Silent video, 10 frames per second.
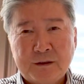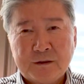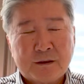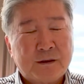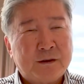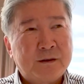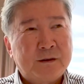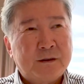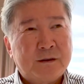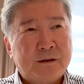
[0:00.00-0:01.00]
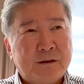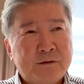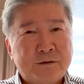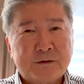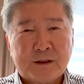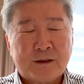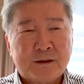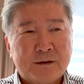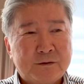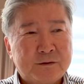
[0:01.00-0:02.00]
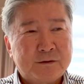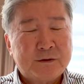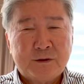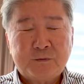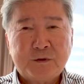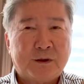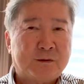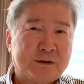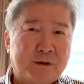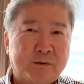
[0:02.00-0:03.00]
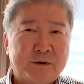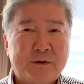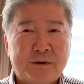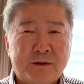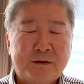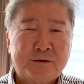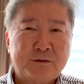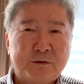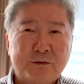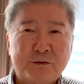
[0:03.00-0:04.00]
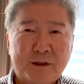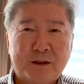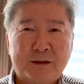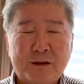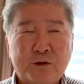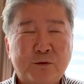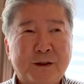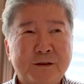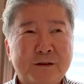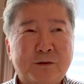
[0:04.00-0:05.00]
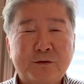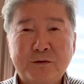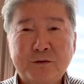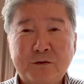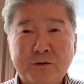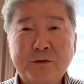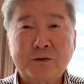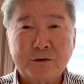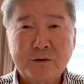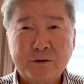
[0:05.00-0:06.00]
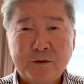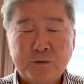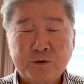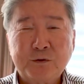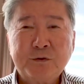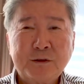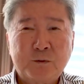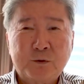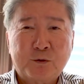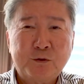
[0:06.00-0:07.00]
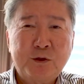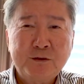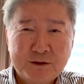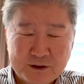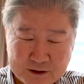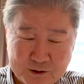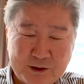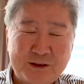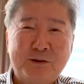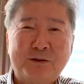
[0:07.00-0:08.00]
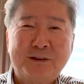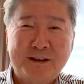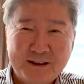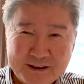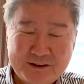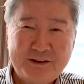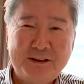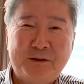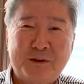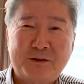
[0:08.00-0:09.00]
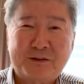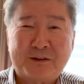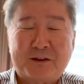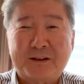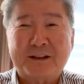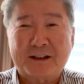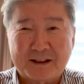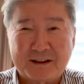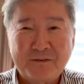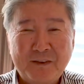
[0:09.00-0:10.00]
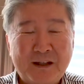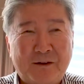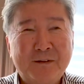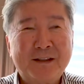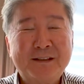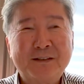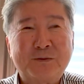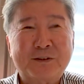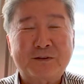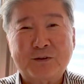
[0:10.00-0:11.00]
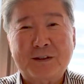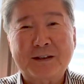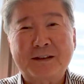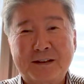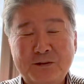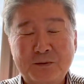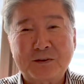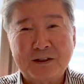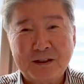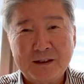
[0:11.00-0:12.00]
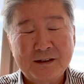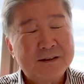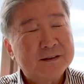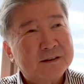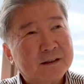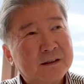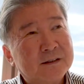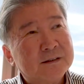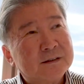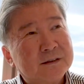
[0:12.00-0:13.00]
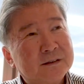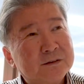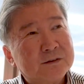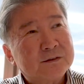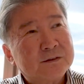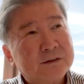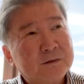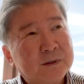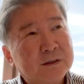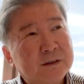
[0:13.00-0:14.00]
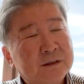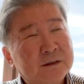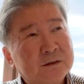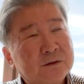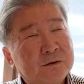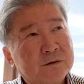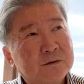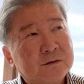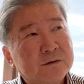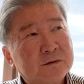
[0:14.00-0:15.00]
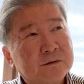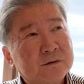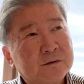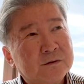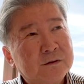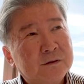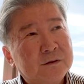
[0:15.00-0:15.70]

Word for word: だから、あよくさ、あのね、僕がこうやって喋ってることをさ、なんか小馬鹿にしたこと言う人いるでしょもうそういう人たちはもうこういう非常に低いレベルの人なわけだから、あんまり相手にもしてるしょうがないなと思うんだよね。だから、あの、やっぱね、こ